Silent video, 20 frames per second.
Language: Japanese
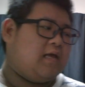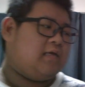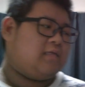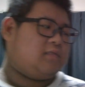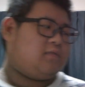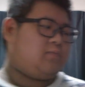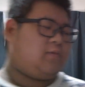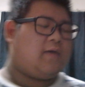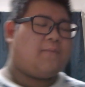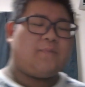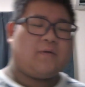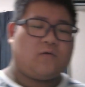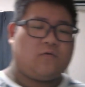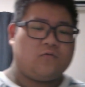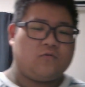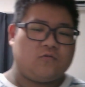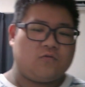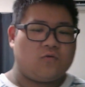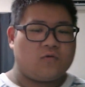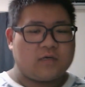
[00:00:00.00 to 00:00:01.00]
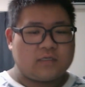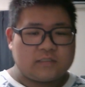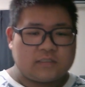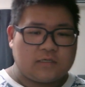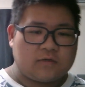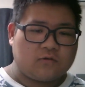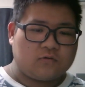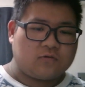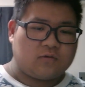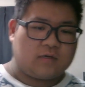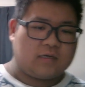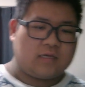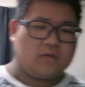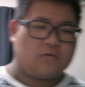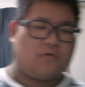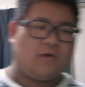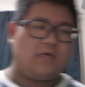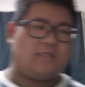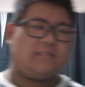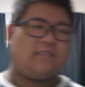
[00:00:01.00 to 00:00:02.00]
でもやっぱこの動画してることは
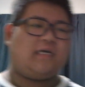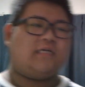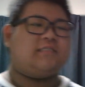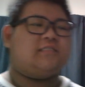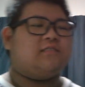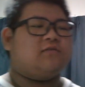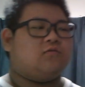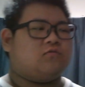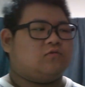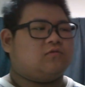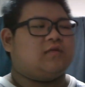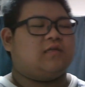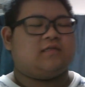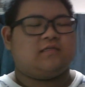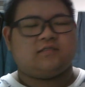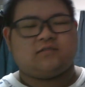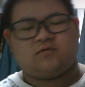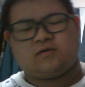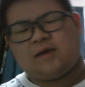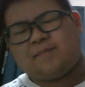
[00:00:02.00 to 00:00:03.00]
結構恥ずかしいことなんですよ。